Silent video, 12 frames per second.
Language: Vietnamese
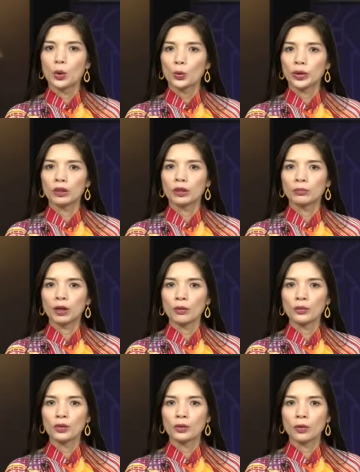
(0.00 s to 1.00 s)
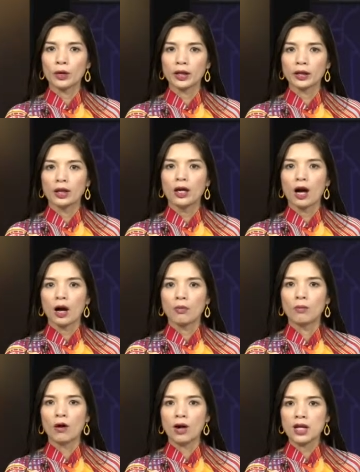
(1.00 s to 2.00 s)
quyền Tổng thống Ukraine,
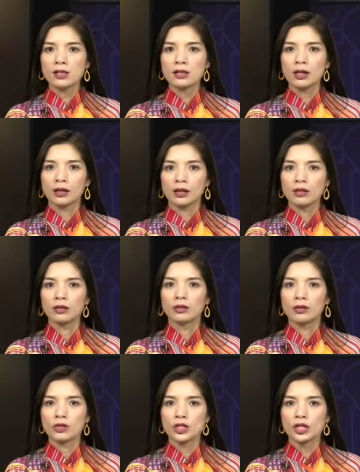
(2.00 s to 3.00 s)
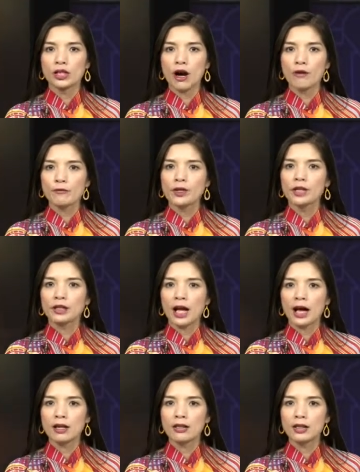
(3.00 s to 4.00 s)
ông Alexander Turchinov
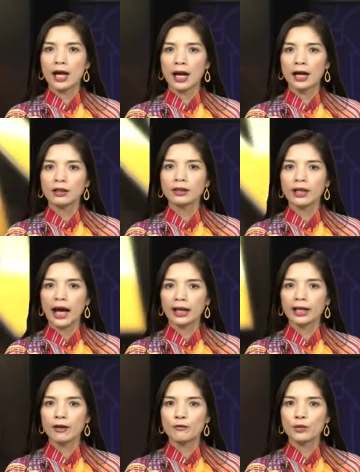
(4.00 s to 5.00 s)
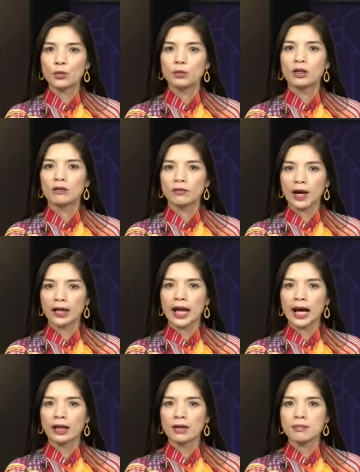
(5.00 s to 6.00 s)
đã lên án đảng các vùng và
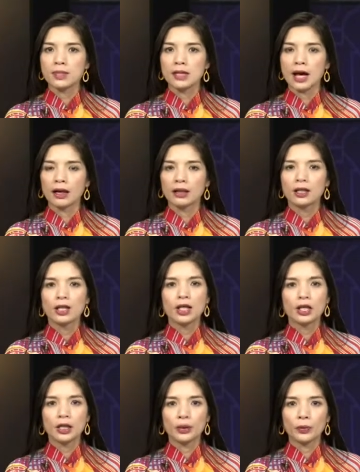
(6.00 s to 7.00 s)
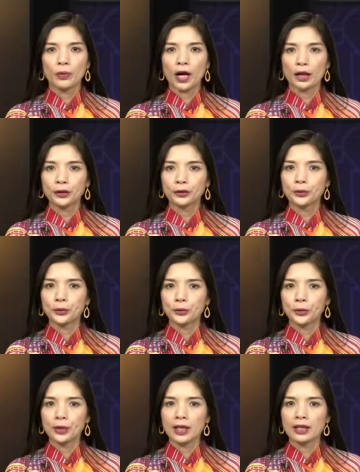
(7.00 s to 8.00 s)
đảng Cộng sản liên quan đến cuộc
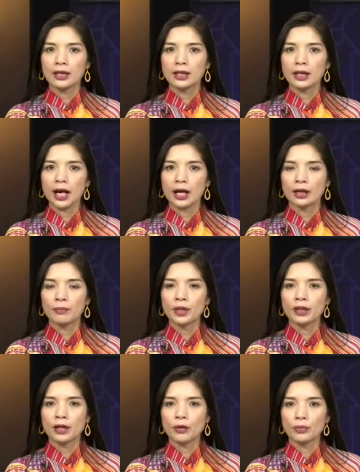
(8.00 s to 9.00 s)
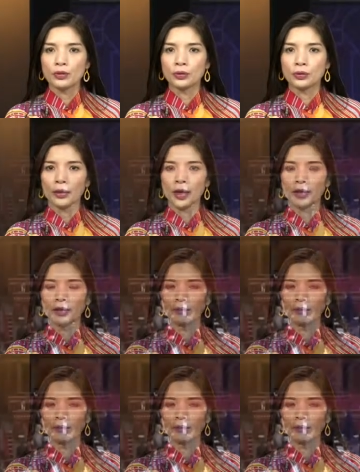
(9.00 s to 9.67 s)
nổi dậy ly khai ở miền đông Ukraine